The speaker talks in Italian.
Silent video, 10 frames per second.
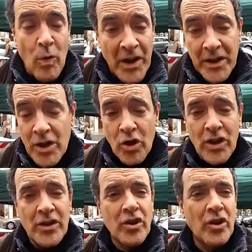Guardi, io
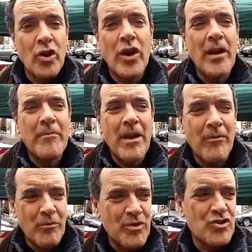credo che noi
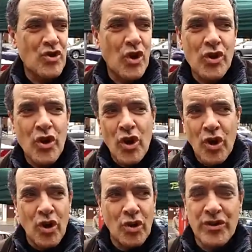abbiamo
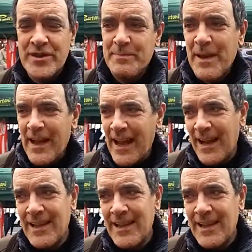bisogno di spiegare